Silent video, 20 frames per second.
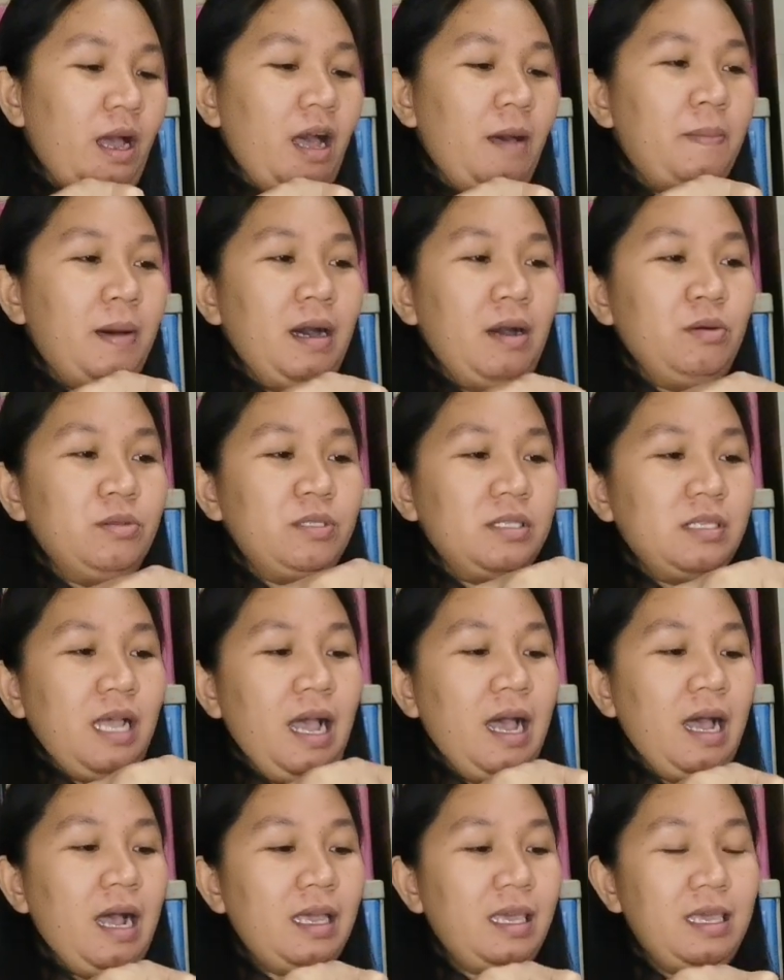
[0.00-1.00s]
about sa
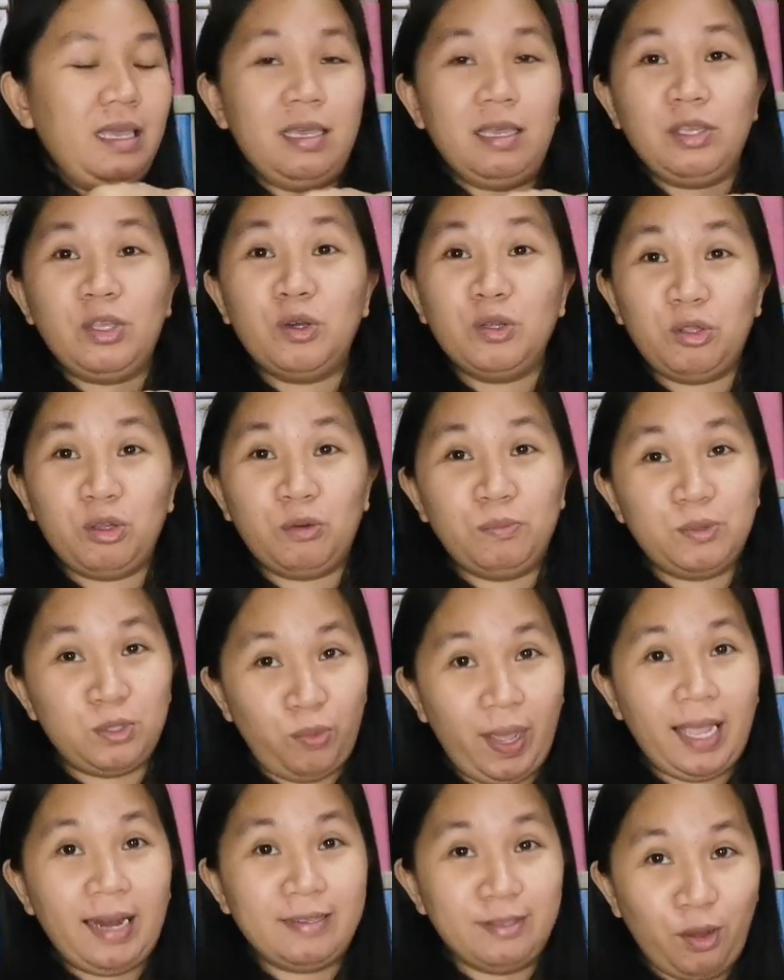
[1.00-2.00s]
aking YouTube
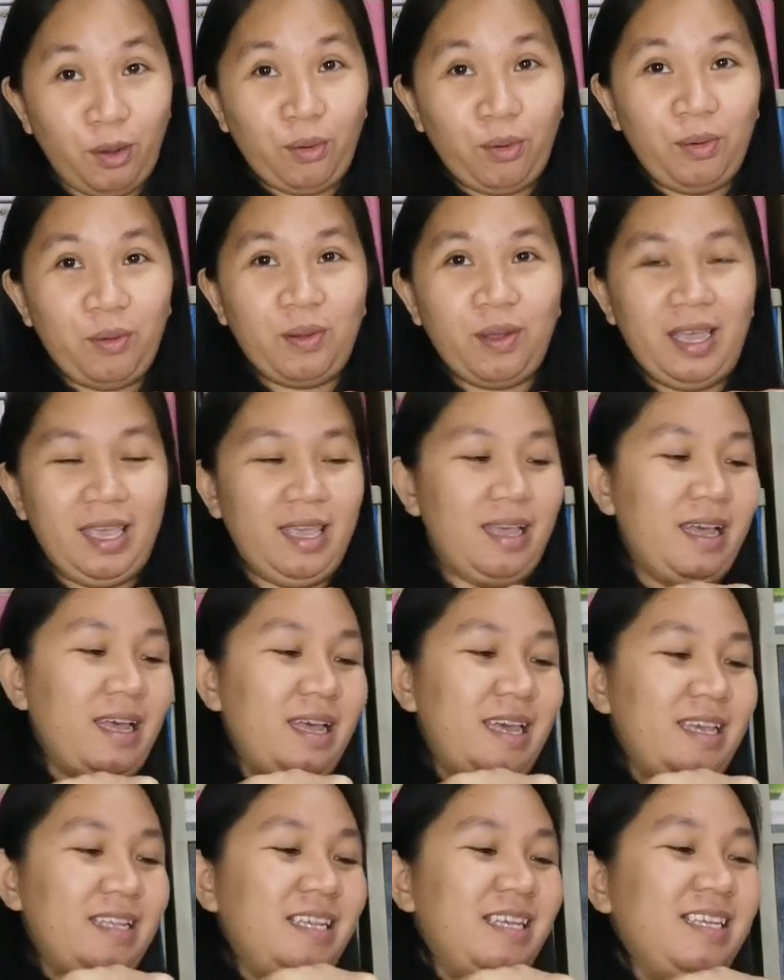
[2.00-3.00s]
sweldo.
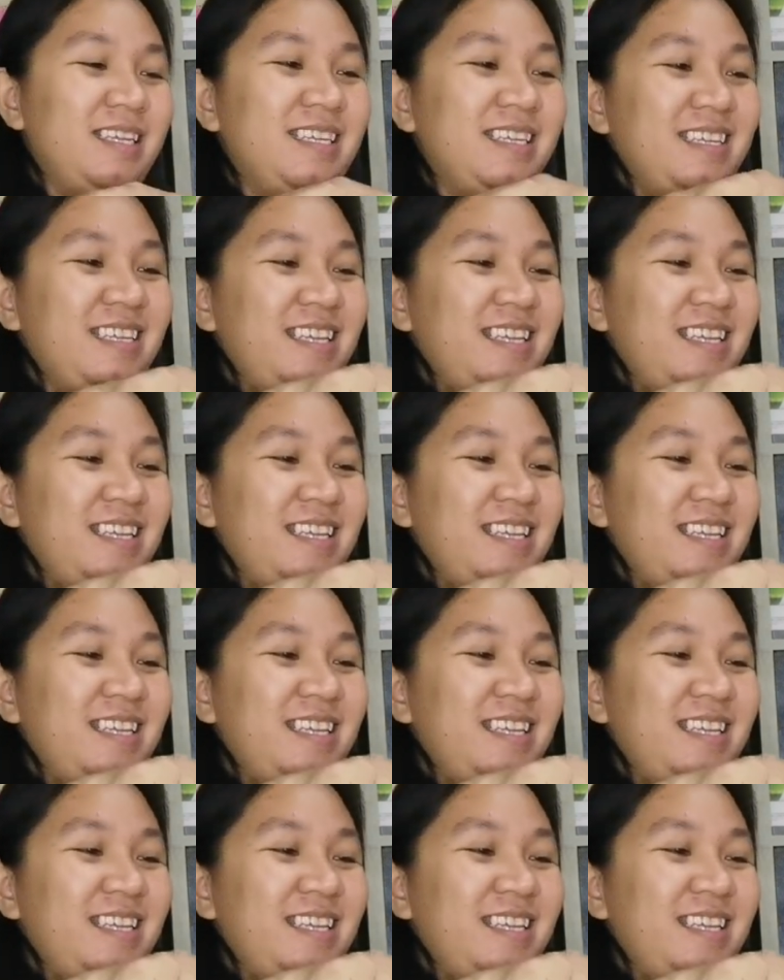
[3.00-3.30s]
Ayan.